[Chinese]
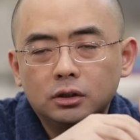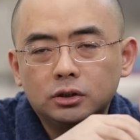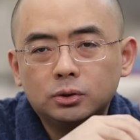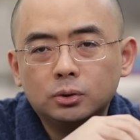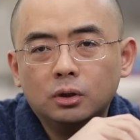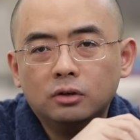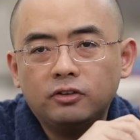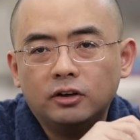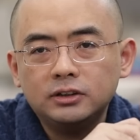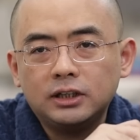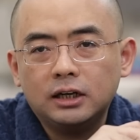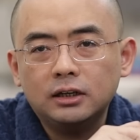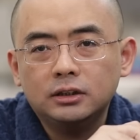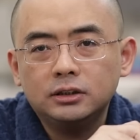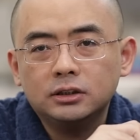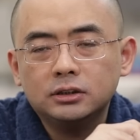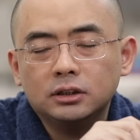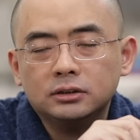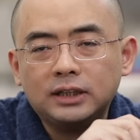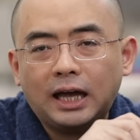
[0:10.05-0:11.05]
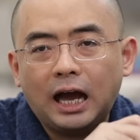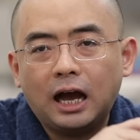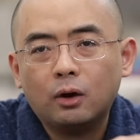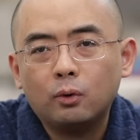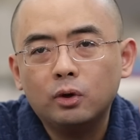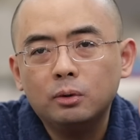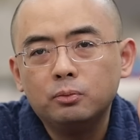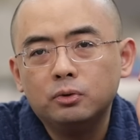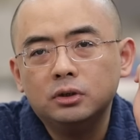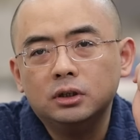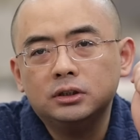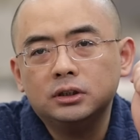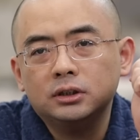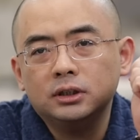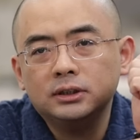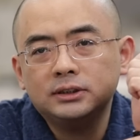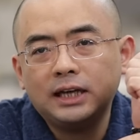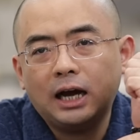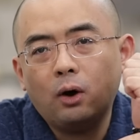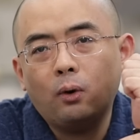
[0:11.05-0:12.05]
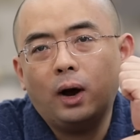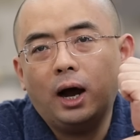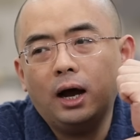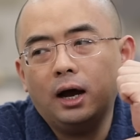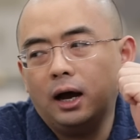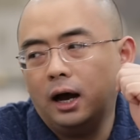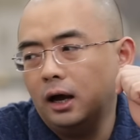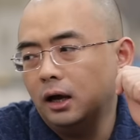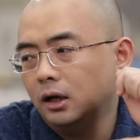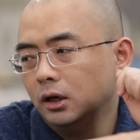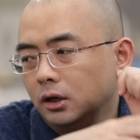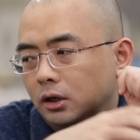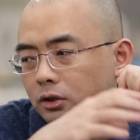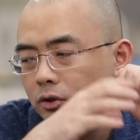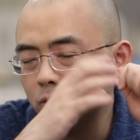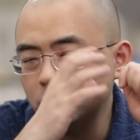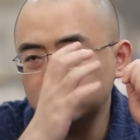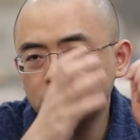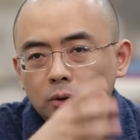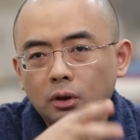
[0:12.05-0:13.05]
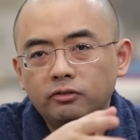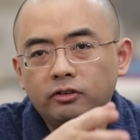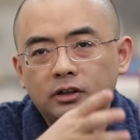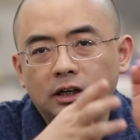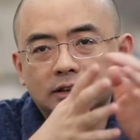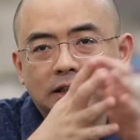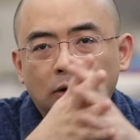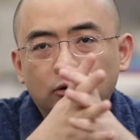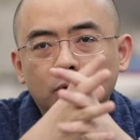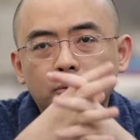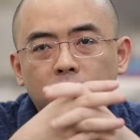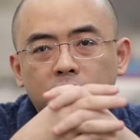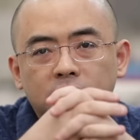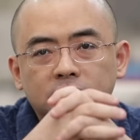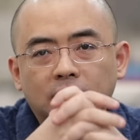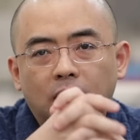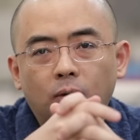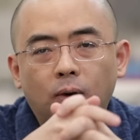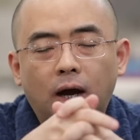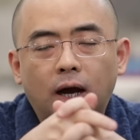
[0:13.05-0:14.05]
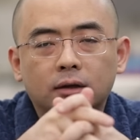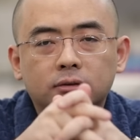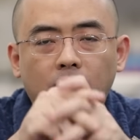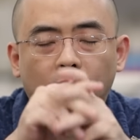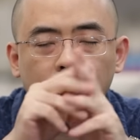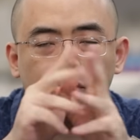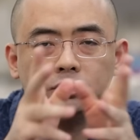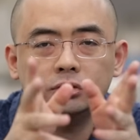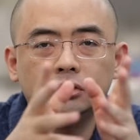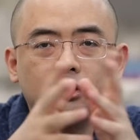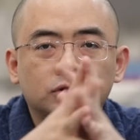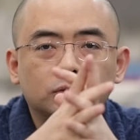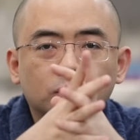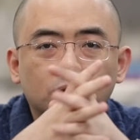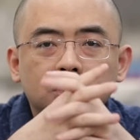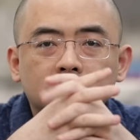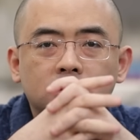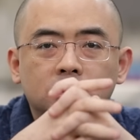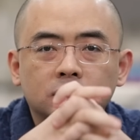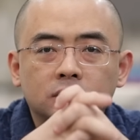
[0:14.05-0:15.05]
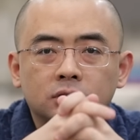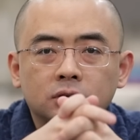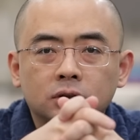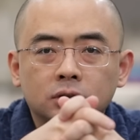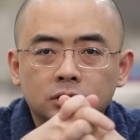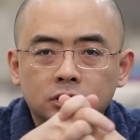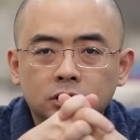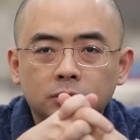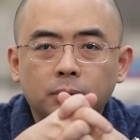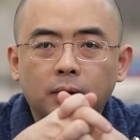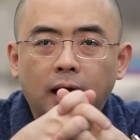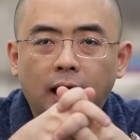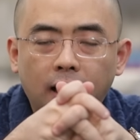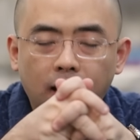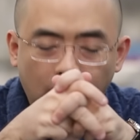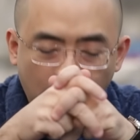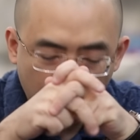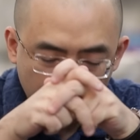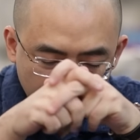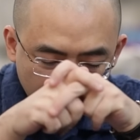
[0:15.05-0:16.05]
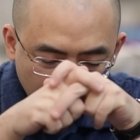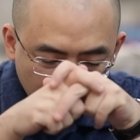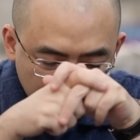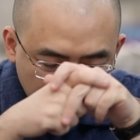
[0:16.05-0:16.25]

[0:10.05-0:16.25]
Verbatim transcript: 中国房价的这个大规模的这个下滑啊，由于中国房价大规模的下滑导致这中国经济起不来啊。